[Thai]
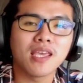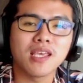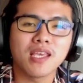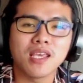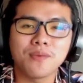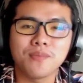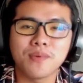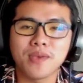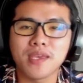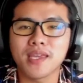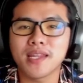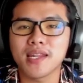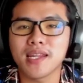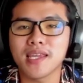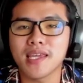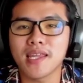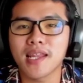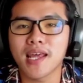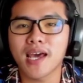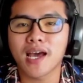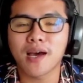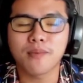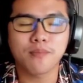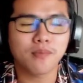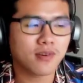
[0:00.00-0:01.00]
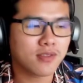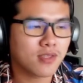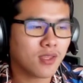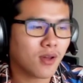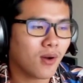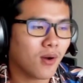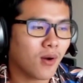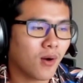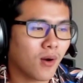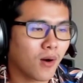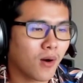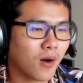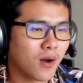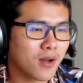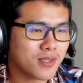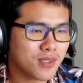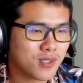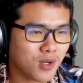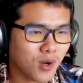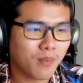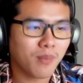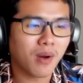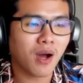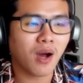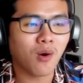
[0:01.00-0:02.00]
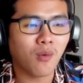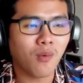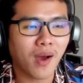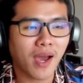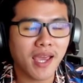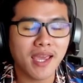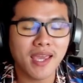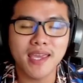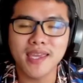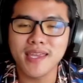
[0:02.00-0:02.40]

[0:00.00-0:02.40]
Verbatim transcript: EP นี้นะครับก็ต้องขอจบเอาไว้